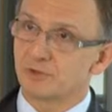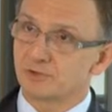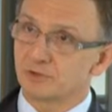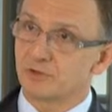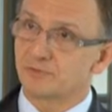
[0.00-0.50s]
bo
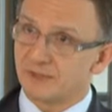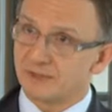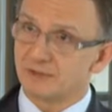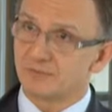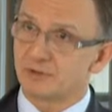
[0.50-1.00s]
inwestorzy
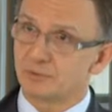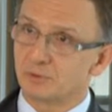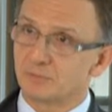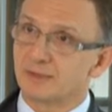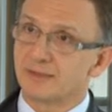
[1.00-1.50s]
wtedy
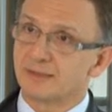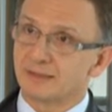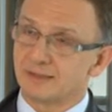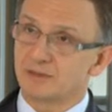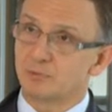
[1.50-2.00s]
inwestują,
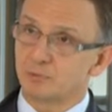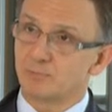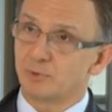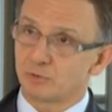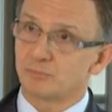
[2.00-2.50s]
kiedy jest
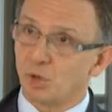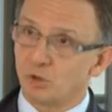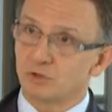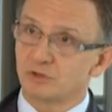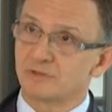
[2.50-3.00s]
duży poziom
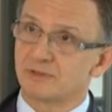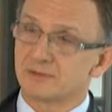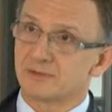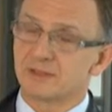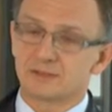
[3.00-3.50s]
ochrony
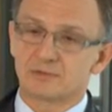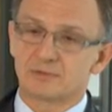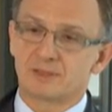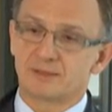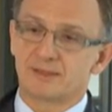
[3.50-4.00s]
inwestora i
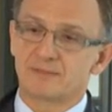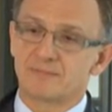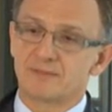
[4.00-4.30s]
zaufania.